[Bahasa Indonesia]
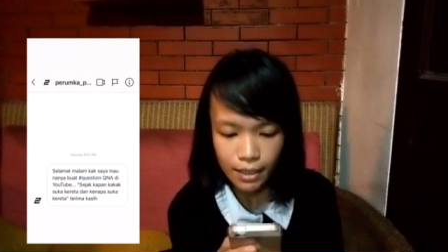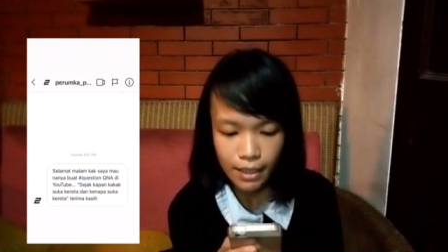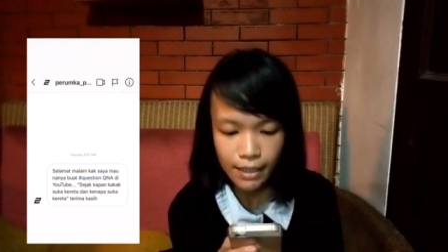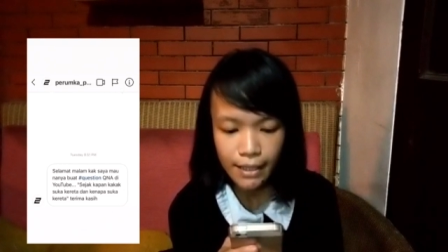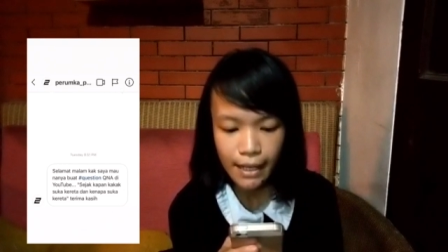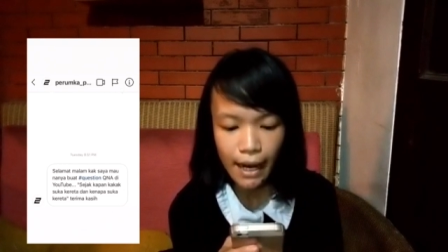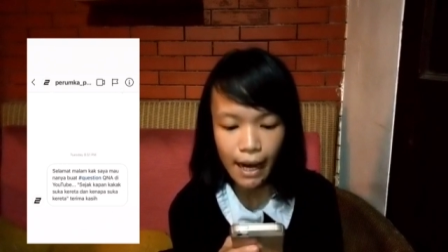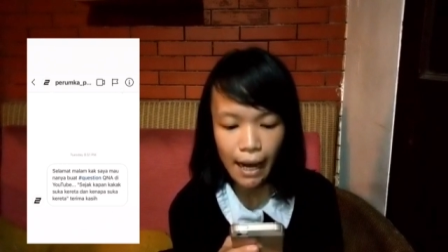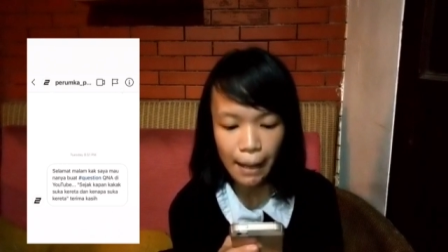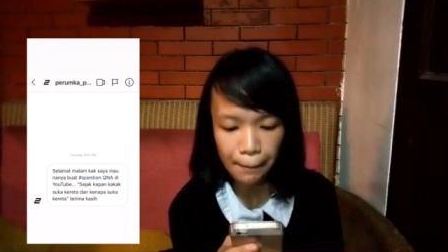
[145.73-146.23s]

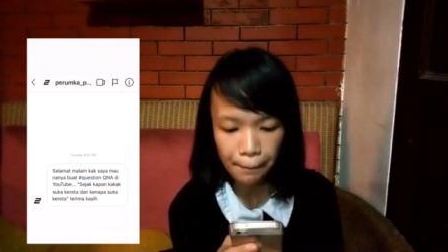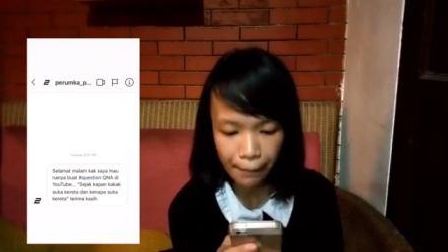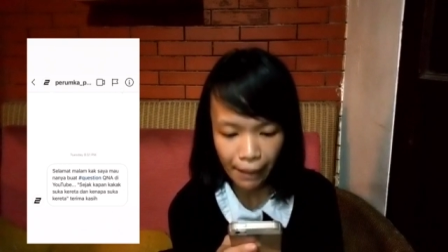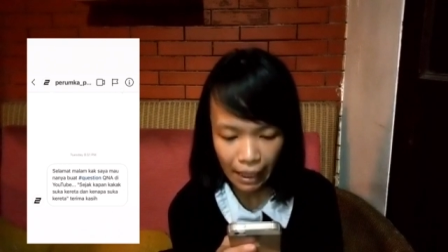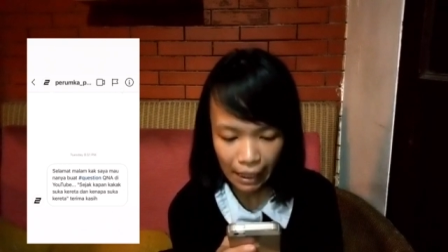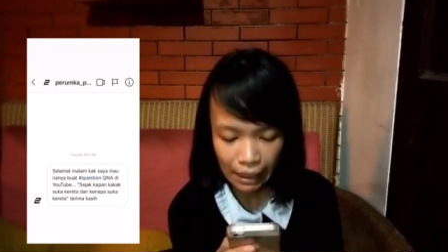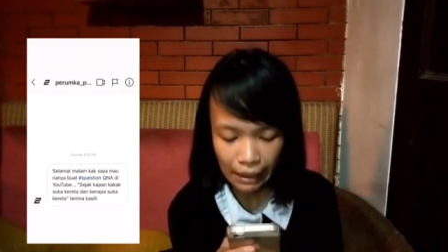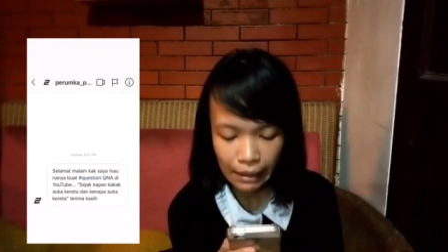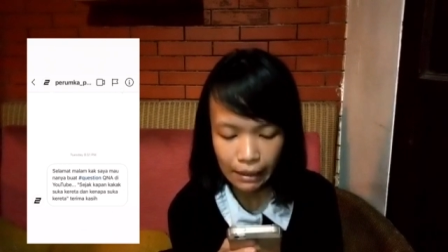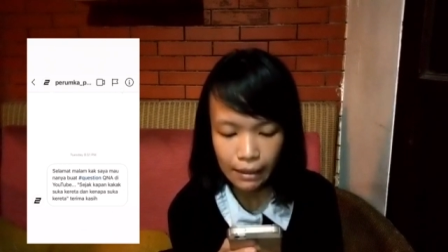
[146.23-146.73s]
Sejak
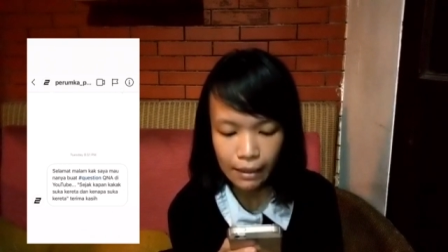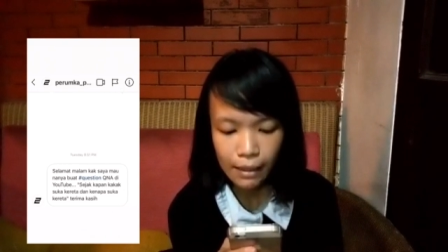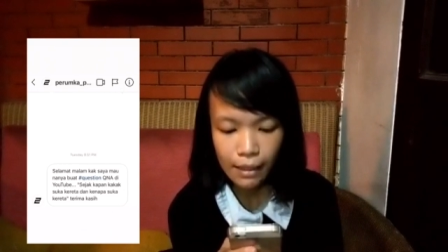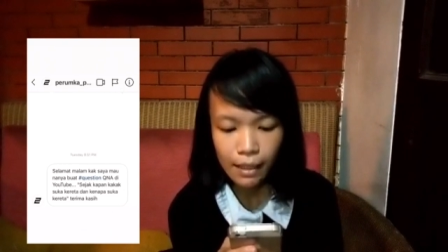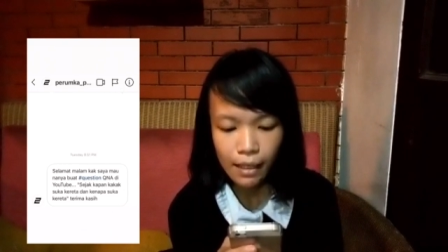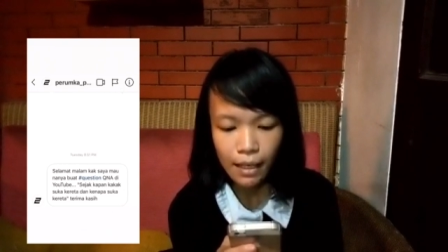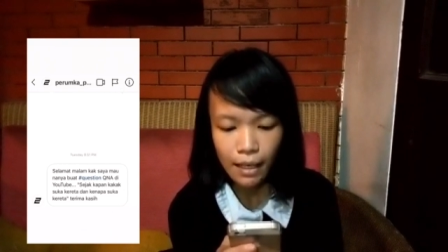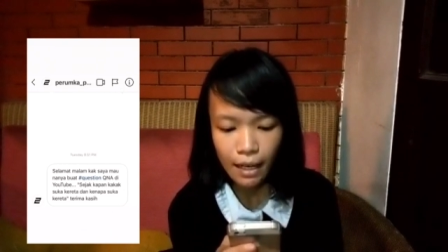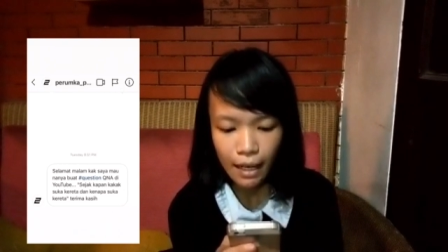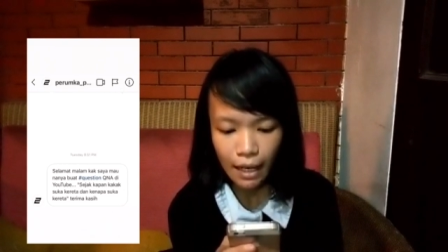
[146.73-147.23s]
kapan
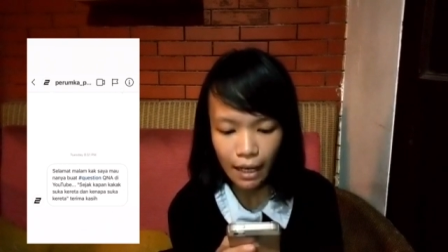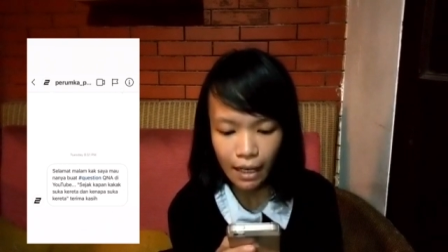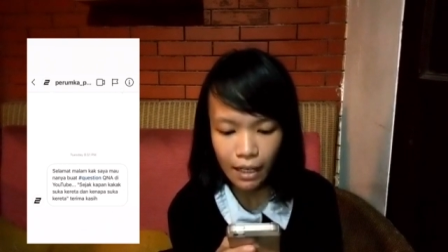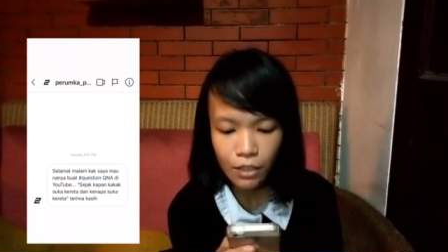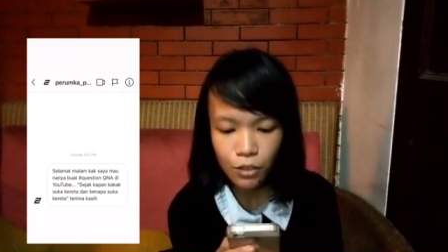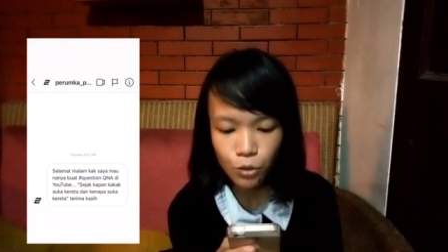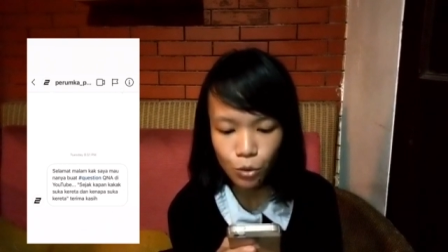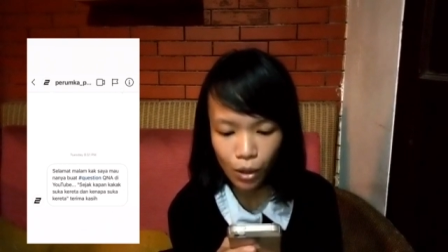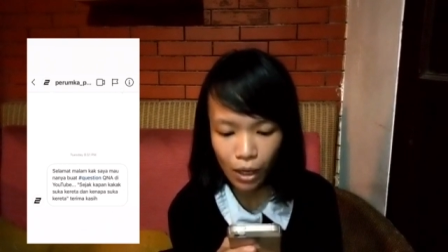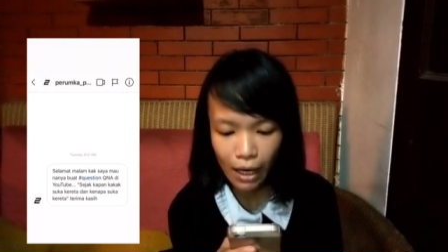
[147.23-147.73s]

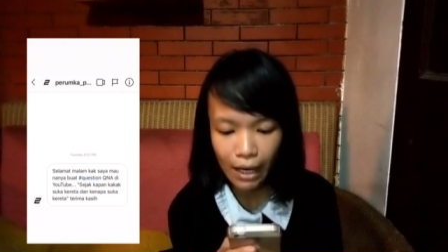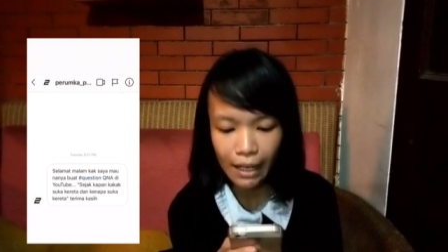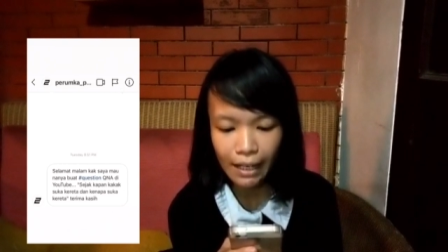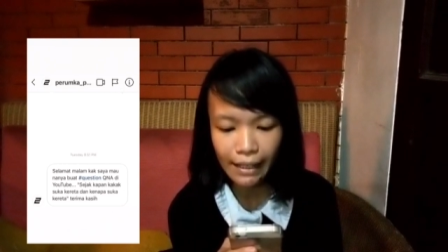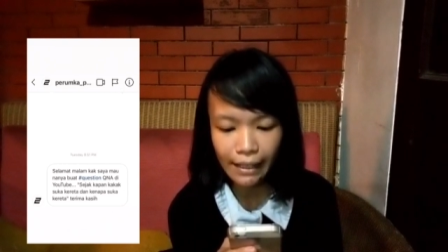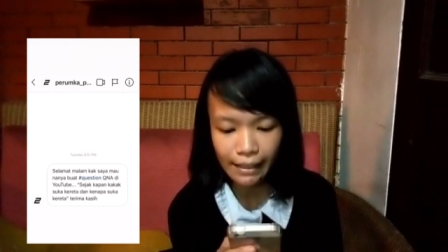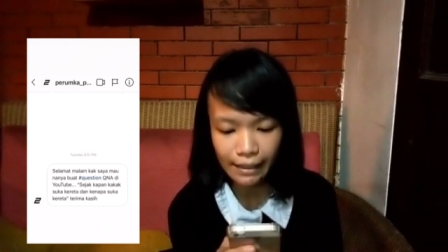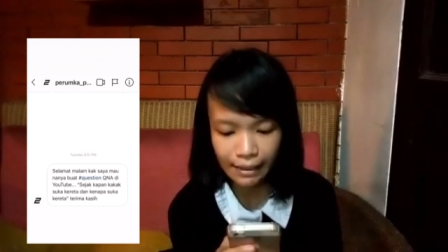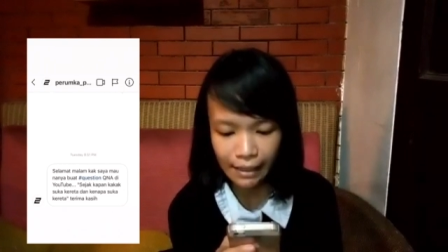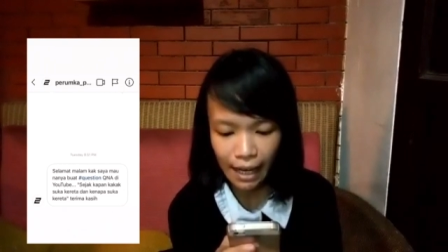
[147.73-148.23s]
kakak suka
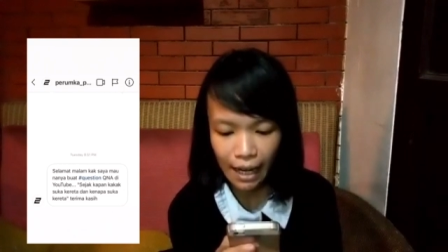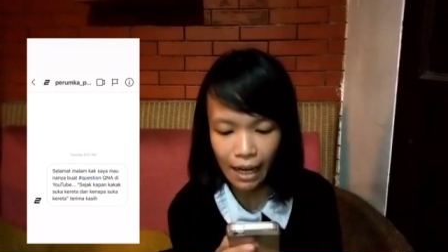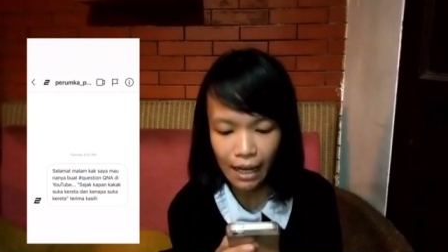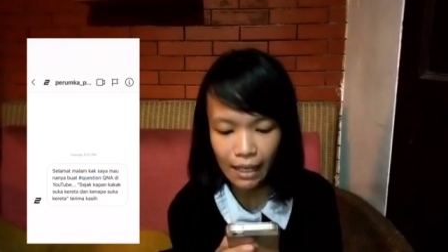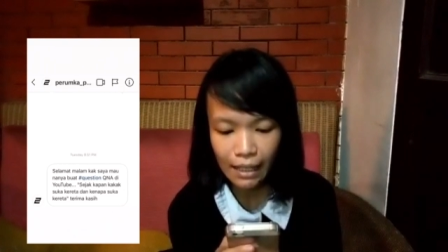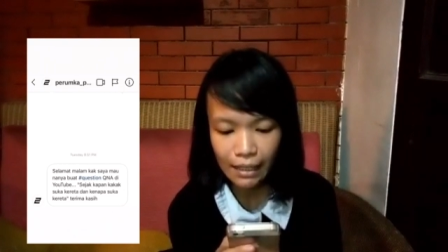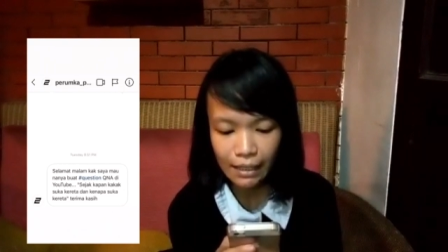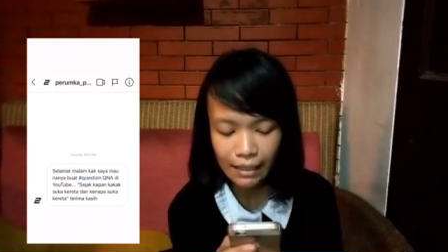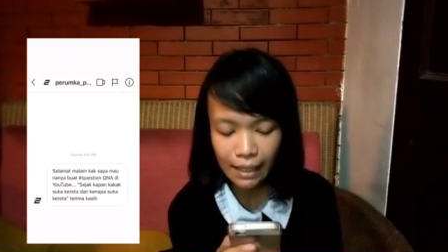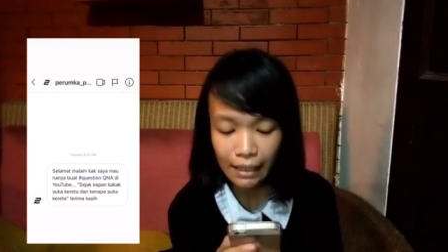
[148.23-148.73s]
kereta
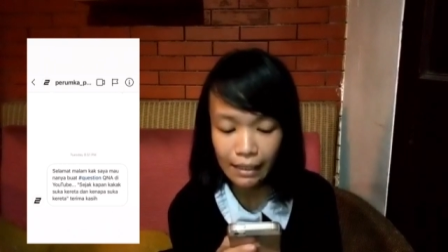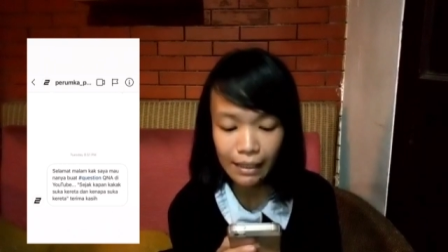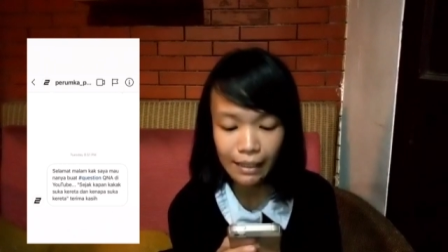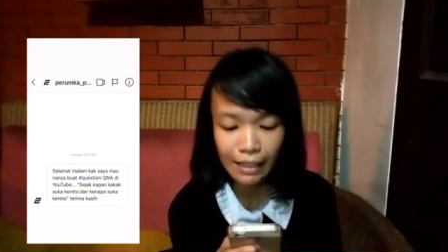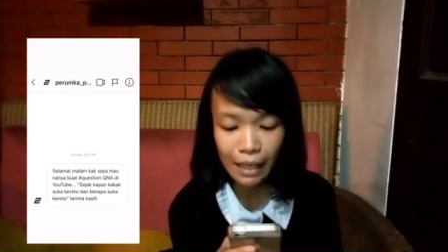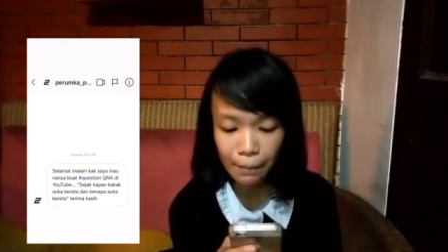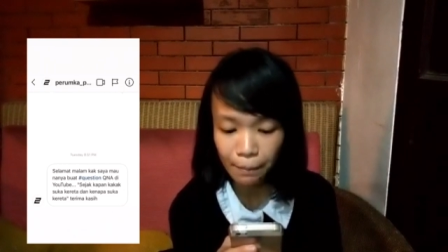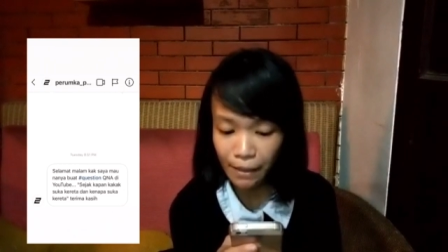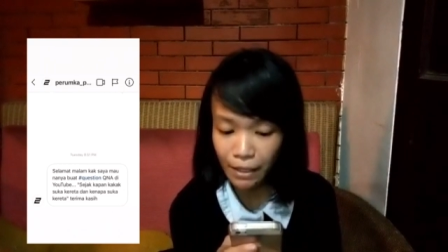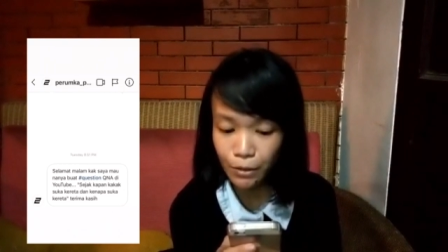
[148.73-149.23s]
dan
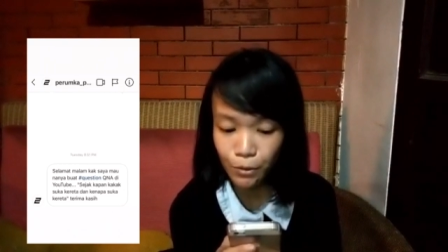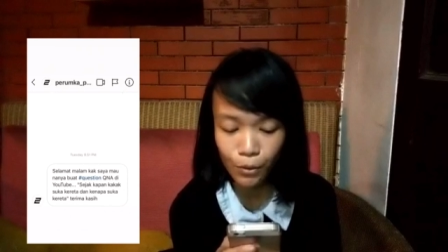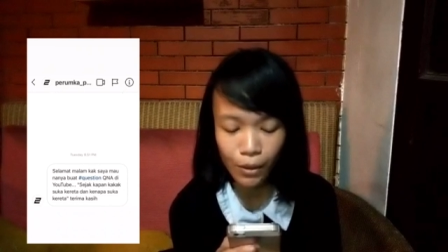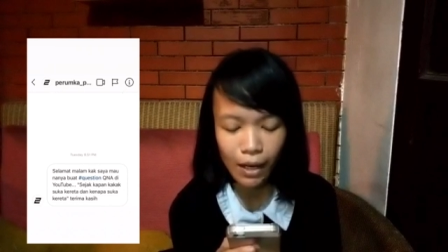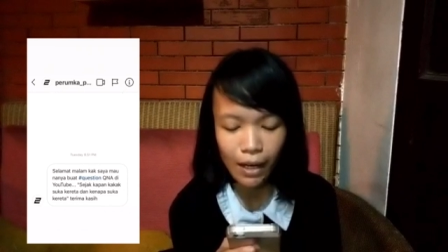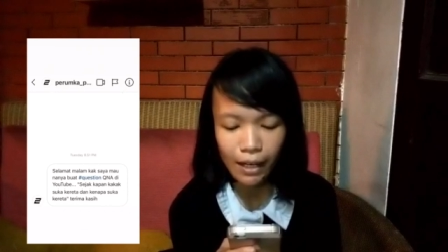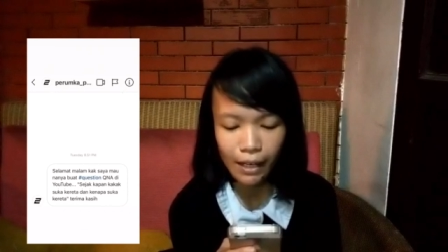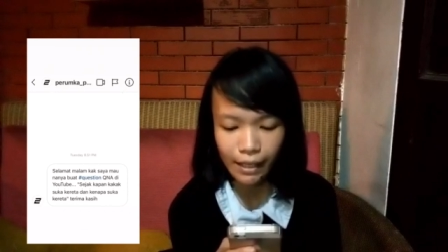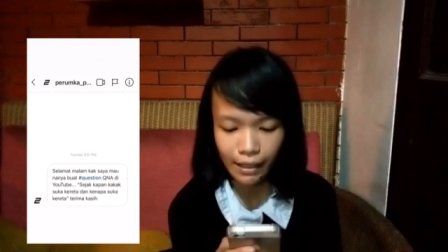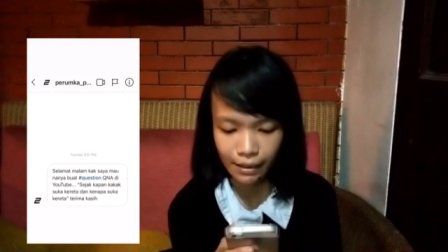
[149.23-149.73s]
kenapa
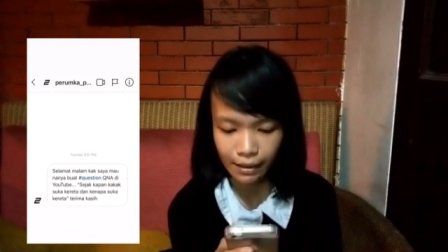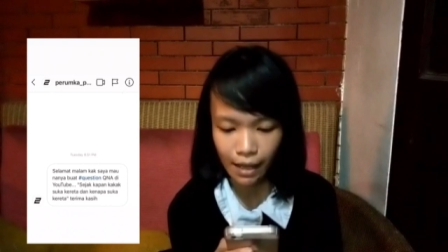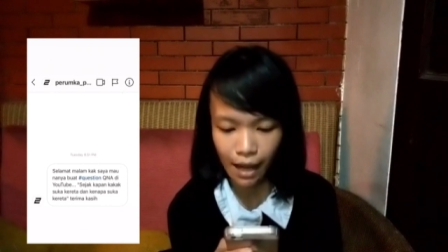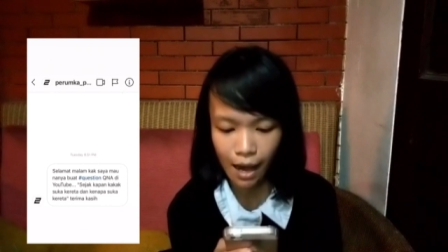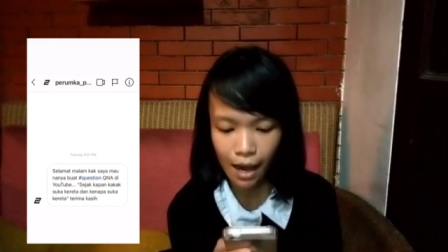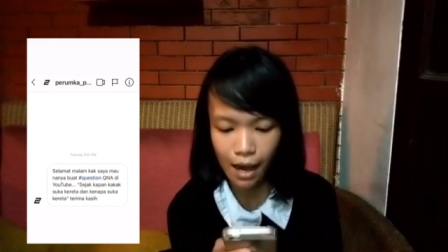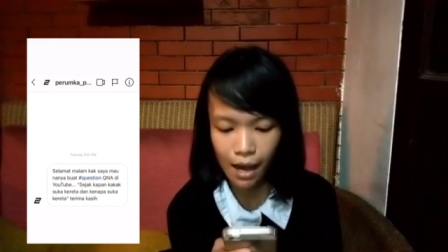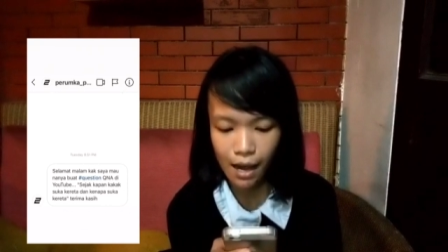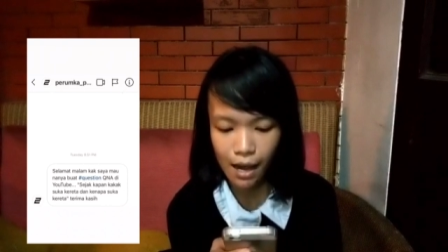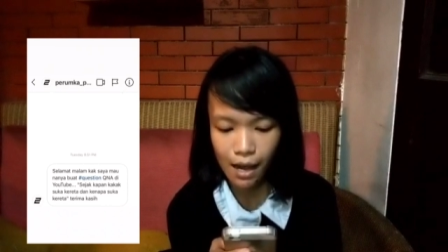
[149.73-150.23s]
suka
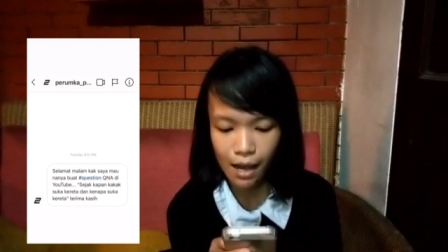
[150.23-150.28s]
kereta?